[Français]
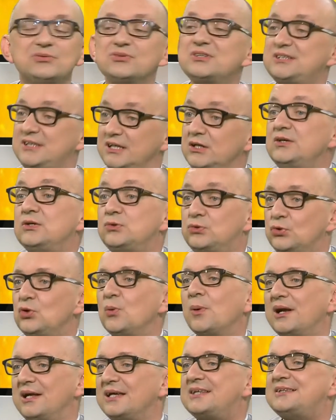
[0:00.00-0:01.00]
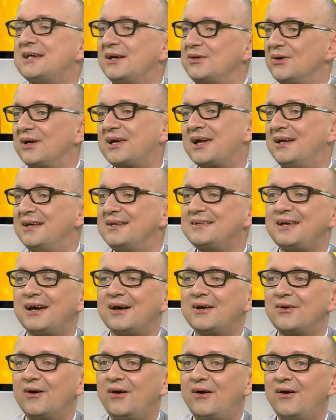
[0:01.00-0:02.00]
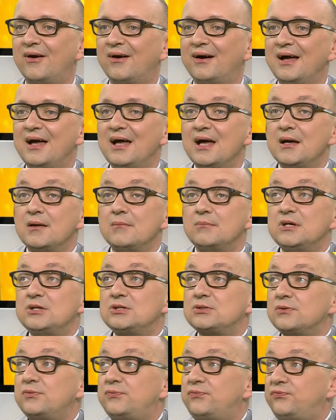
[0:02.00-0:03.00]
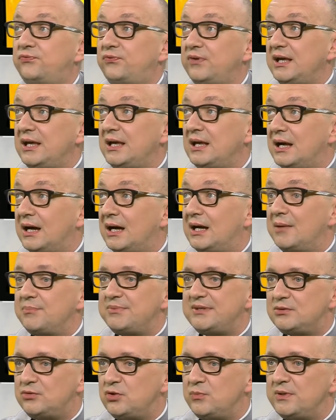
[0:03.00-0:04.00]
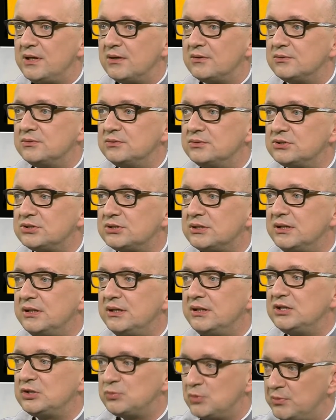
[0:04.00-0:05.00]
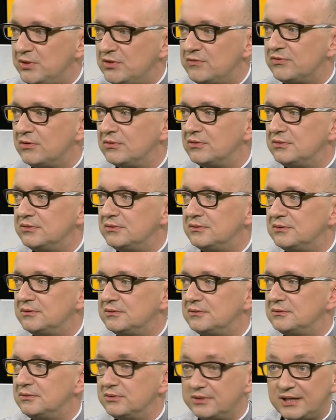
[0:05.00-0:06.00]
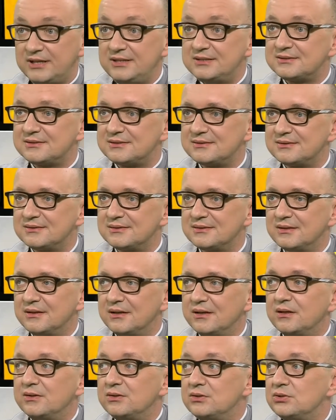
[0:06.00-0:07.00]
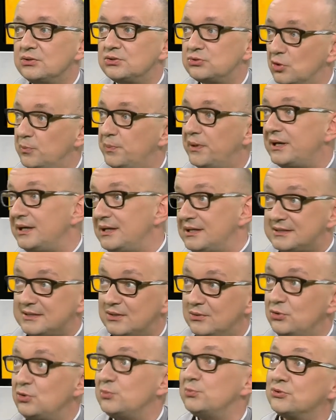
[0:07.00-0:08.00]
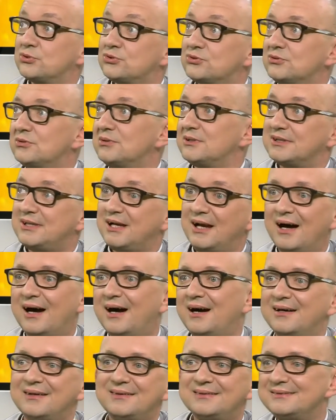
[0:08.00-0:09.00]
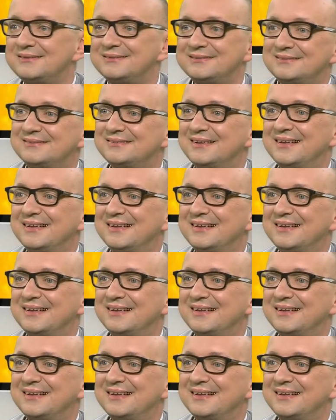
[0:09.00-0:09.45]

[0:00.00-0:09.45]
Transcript: c'est aussi lugubre à l'extérieur qu'à l'intérieur, mais je file à la petite lumière rouge et je me mets devant le, Christ. Je le prie, salut, bonjour, t'es là. Euh.